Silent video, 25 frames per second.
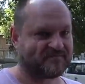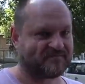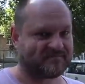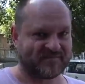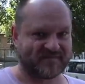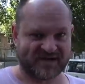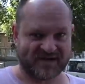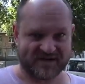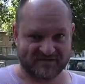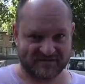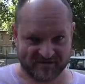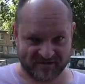
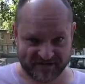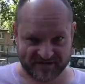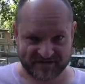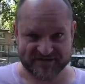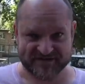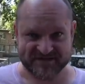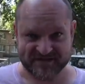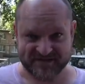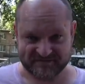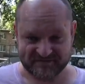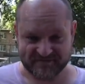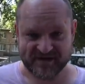говорит,
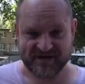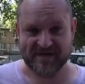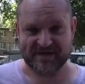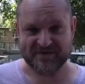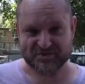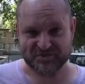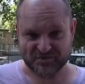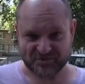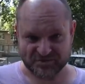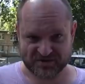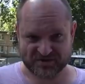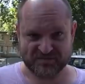заявляет,
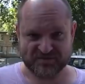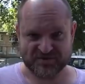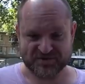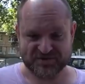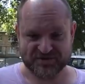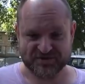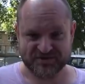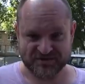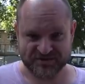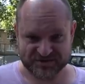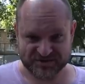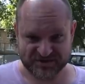что эта
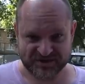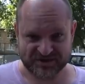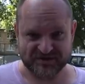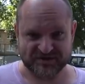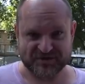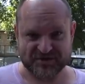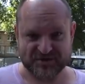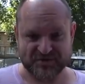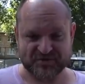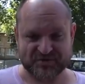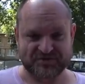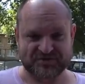машина
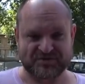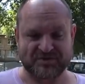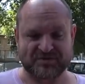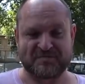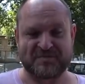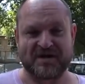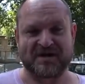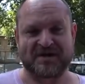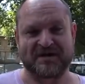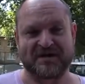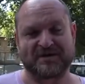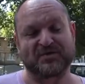целая, что это
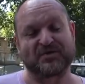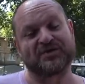нормальная.